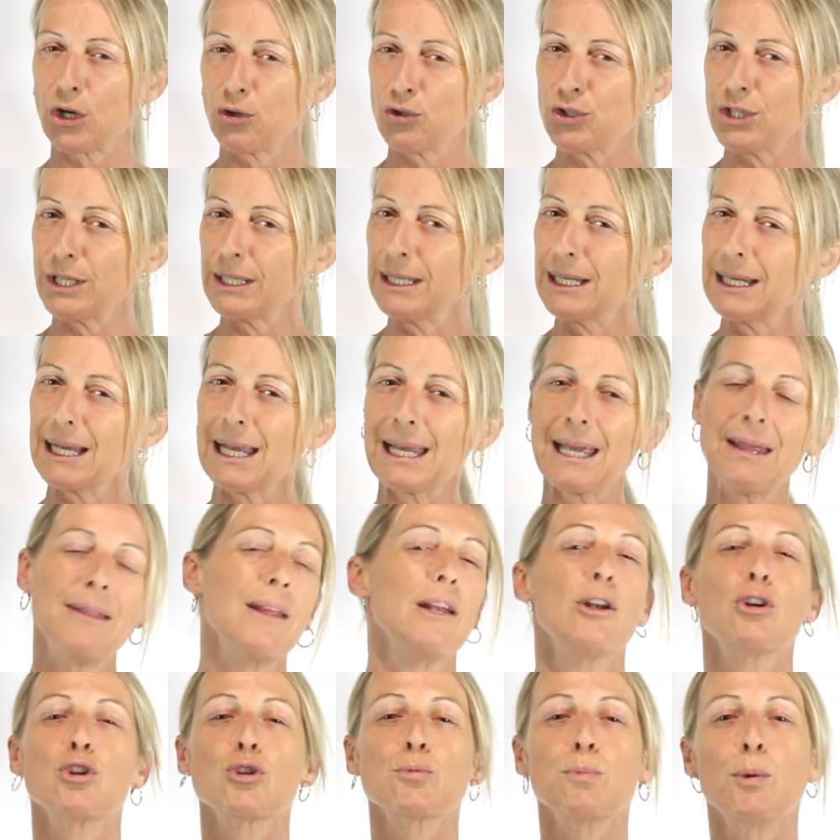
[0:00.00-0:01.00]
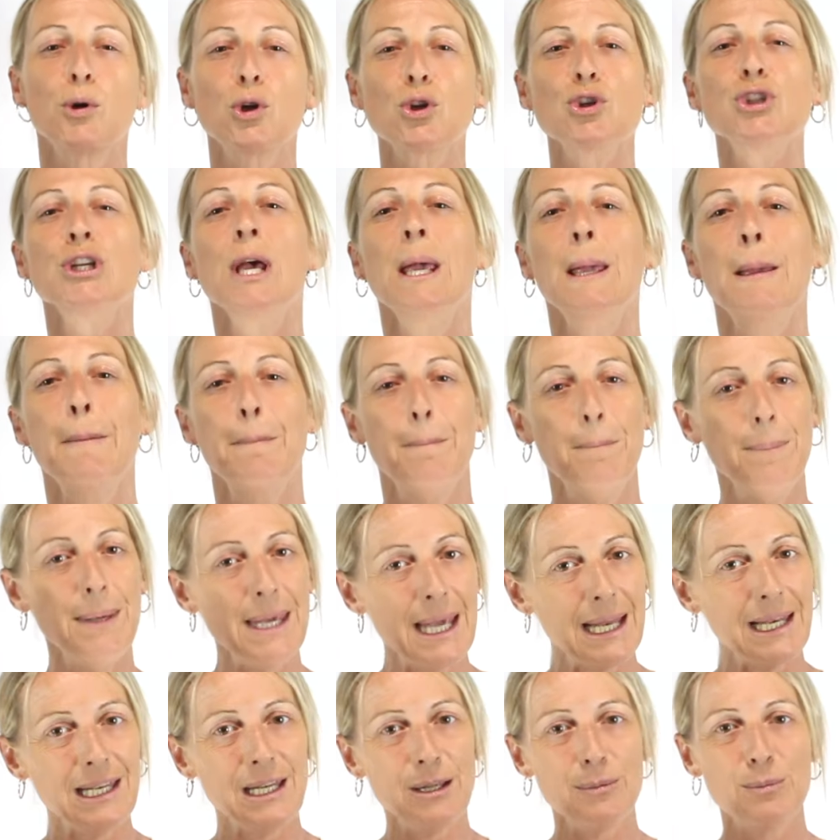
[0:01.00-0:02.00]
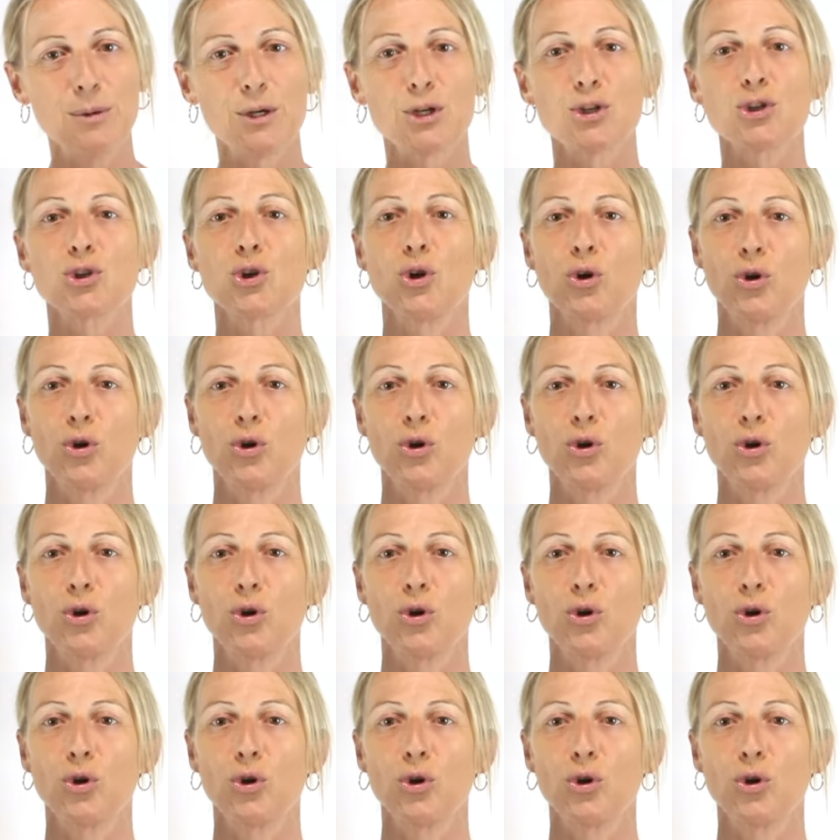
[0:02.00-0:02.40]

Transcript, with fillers: a conseguir que queden los poros bien limpios,